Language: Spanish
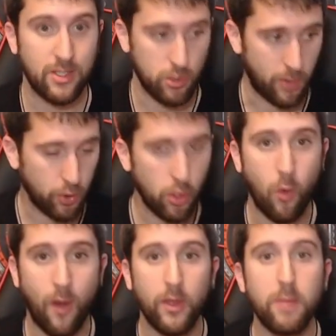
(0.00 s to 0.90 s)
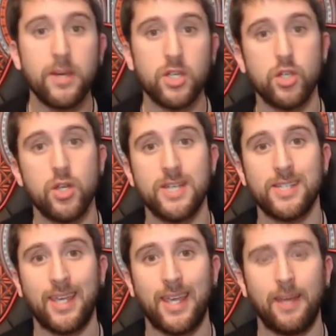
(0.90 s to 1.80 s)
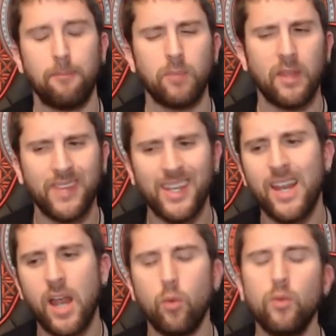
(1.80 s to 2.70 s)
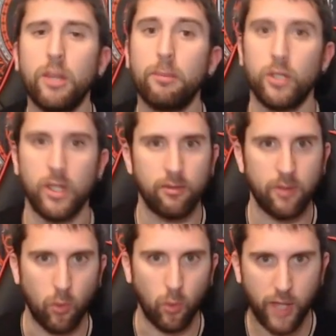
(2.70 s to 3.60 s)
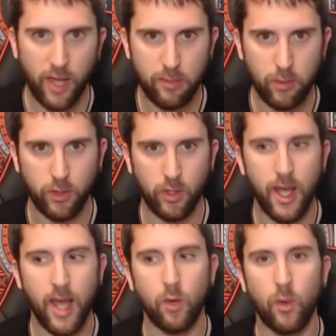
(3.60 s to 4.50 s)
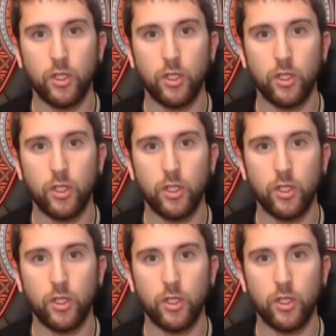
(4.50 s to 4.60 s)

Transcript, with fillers: sobre todo cuando hay personas que tienen algún tipo de dificultad emocional,